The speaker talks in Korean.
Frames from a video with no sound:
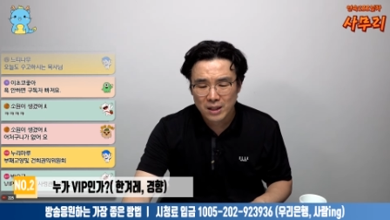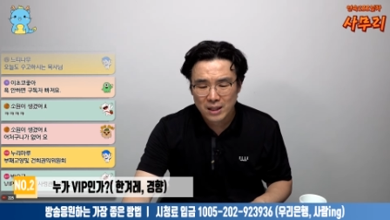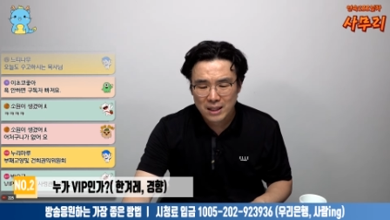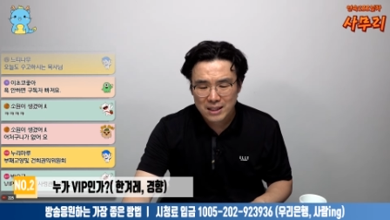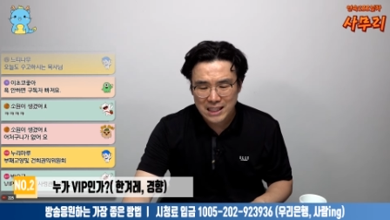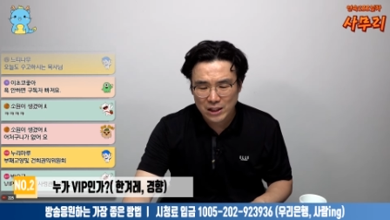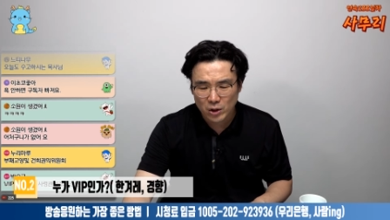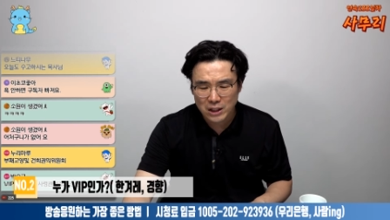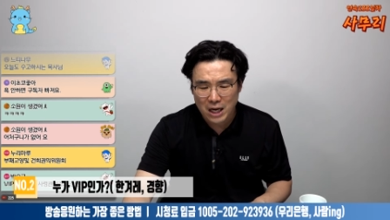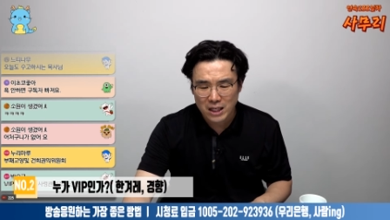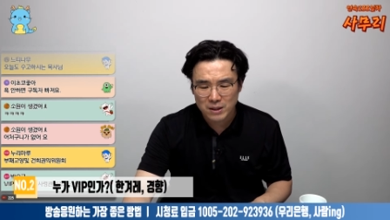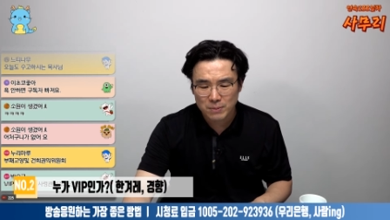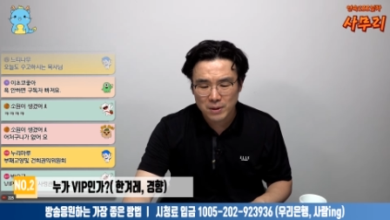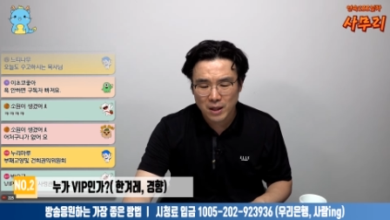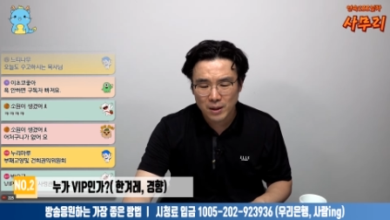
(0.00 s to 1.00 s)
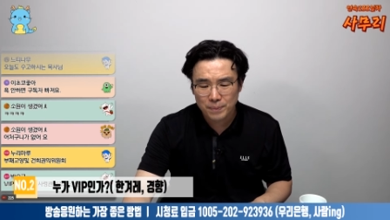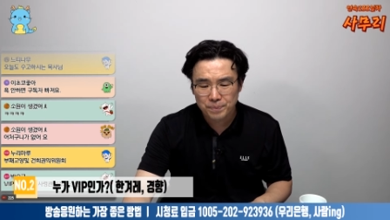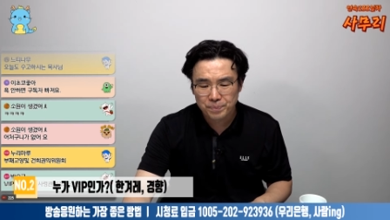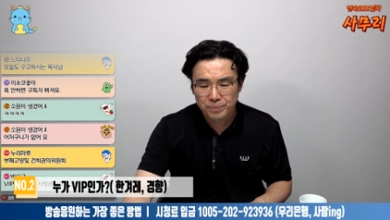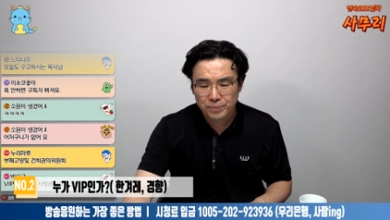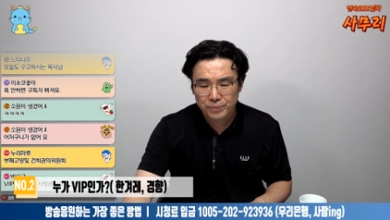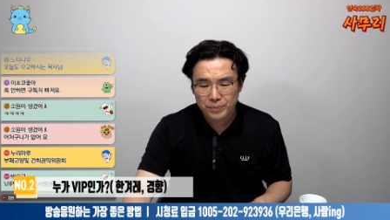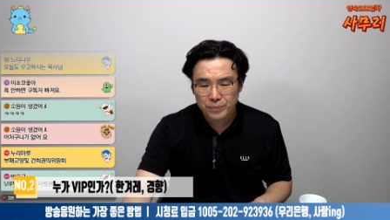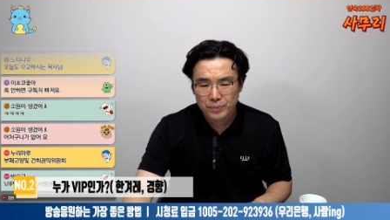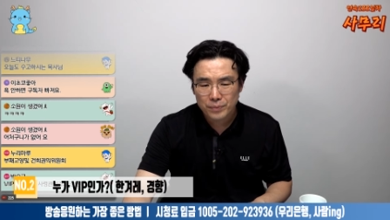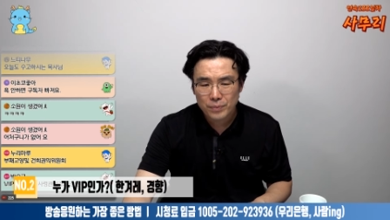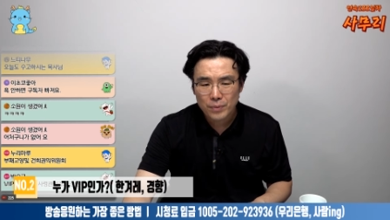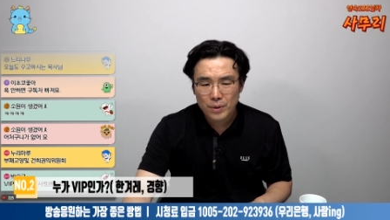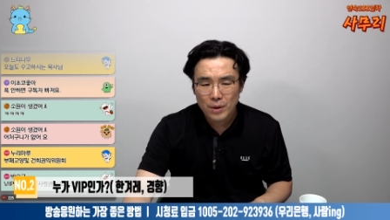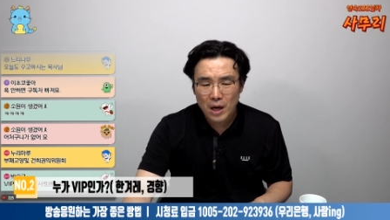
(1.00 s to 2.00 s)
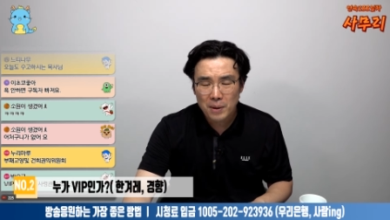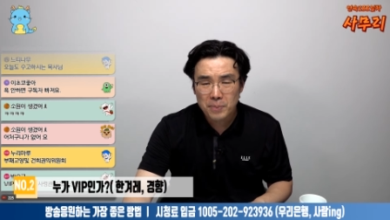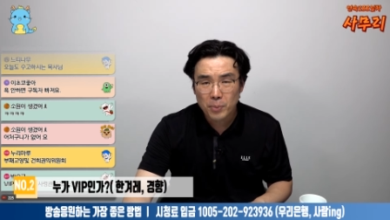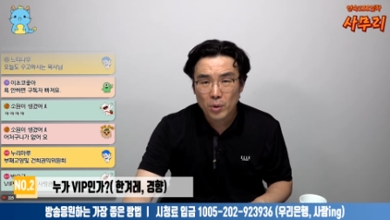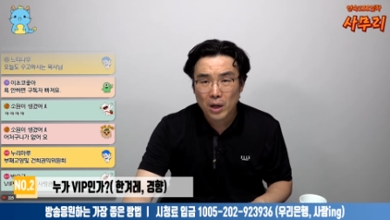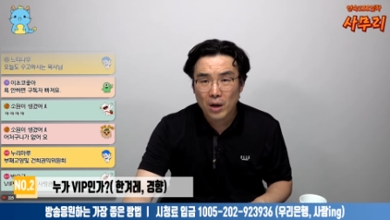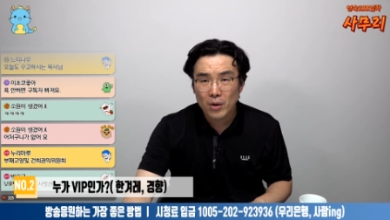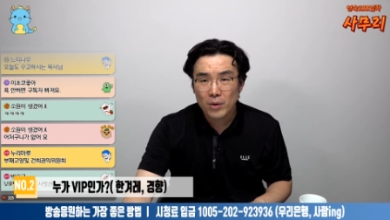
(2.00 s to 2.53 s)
사설이 나왔습니다. 한번 볼까요?